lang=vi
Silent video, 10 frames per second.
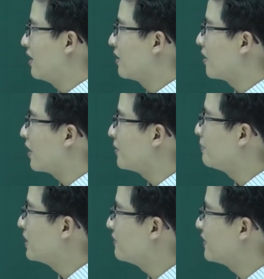Gọi
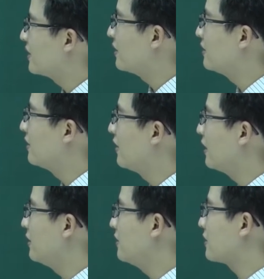M và N
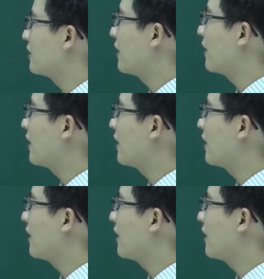lần lượt